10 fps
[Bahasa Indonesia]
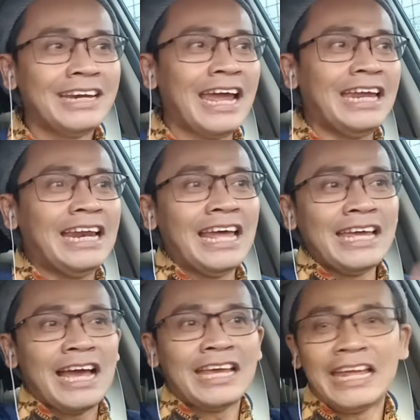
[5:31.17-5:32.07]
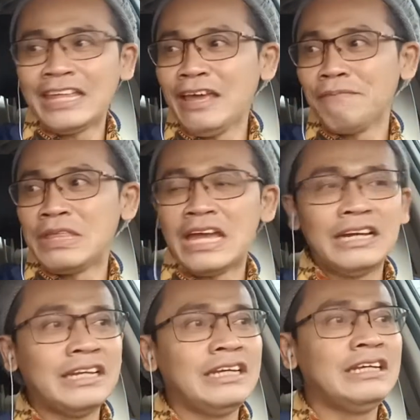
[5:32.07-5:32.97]
Nah inilah yang akhirnya
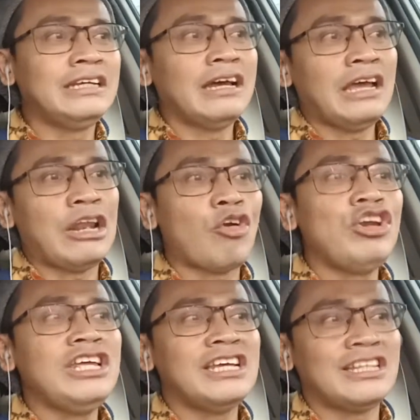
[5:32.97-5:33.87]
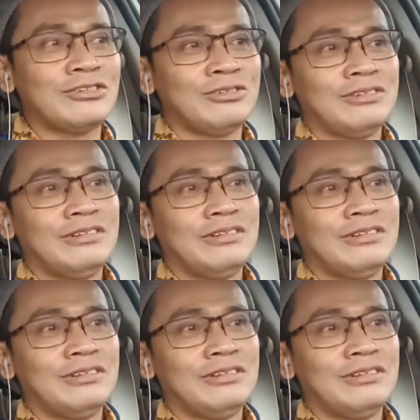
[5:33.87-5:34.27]
menjadi ironi gitu.